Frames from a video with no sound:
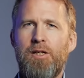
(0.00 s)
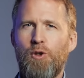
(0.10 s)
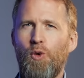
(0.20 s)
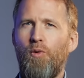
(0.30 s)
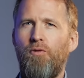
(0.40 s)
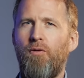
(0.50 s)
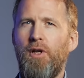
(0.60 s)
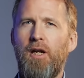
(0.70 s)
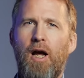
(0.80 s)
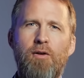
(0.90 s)
So wie wir
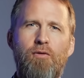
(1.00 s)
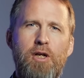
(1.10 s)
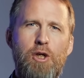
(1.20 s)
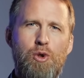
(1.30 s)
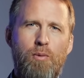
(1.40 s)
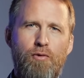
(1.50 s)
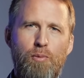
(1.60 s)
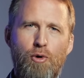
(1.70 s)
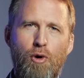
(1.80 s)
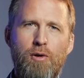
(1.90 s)
den Anfang der
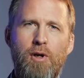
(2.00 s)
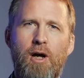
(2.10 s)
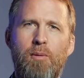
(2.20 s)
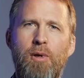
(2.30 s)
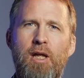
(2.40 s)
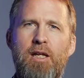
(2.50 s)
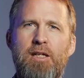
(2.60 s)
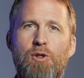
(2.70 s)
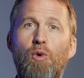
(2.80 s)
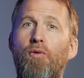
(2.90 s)
Schöpfung begonnen haben,
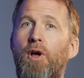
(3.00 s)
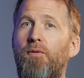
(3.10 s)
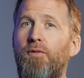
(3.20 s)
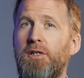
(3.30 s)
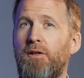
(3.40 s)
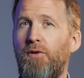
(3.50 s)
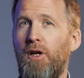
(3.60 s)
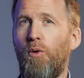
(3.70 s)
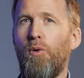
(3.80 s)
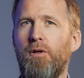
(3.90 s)
so werden wir sie
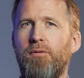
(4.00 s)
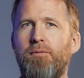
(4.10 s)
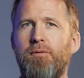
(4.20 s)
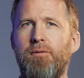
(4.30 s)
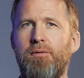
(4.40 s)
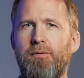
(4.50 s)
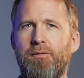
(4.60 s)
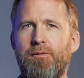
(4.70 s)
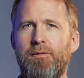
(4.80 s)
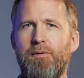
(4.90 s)
wiederholen.
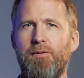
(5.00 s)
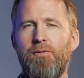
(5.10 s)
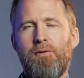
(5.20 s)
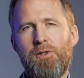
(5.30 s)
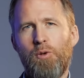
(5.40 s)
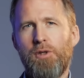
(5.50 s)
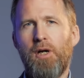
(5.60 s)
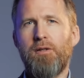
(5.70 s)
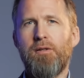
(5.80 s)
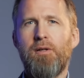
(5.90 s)
So
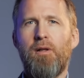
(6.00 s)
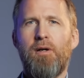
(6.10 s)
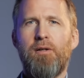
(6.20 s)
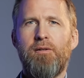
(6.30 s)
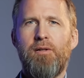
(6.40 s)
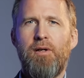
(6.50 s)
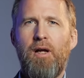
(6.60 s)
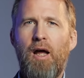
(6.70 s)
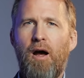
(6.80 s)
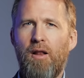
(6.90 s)
sagt es Allah.
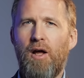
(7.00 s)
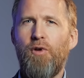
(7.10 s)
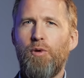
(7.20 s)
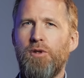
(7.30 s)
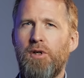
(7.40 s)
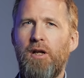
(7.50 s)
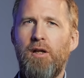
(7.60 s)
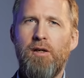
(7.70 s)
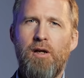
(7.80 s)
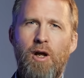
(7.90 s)
Allah wird uns
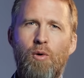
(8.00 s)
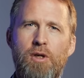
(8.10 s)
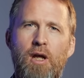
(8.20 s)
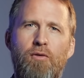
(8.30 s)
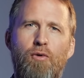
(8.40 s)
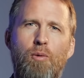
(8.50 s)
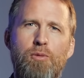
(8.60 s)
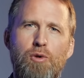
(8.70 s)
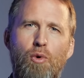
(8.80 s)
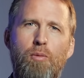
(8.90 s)
in genau der
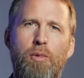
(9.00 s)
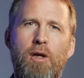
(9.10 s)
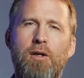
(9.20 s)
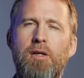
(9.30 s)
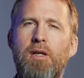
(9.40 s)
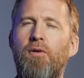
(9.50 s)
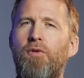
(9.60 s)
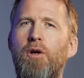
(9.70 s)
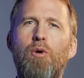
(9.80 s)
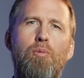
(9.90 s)
Form zurückbringen, in der
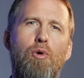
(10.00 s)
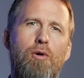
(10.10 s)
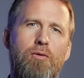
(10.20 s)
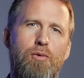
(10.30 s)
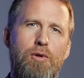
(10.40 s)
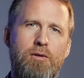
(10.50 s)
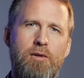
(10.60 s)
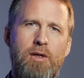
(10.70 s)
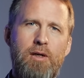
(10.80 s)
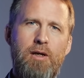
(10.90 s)
wir geboren wurden,
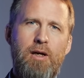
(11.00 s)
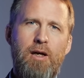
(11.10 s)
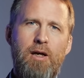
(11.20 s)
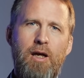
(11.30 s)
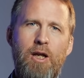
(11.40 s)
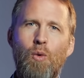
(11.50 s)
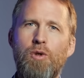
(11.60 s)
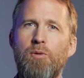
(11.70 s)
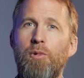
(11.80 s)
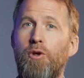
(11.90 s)
in
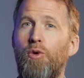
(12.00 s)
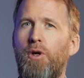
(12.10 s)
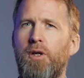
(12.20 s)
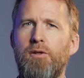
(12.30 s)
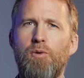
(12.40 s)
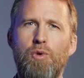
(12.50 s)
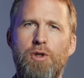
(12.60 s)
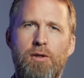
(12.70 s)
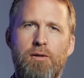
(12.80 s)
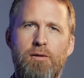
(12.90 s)
unserem natürlichen
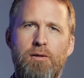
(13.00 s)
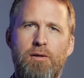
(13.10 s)
Zustand.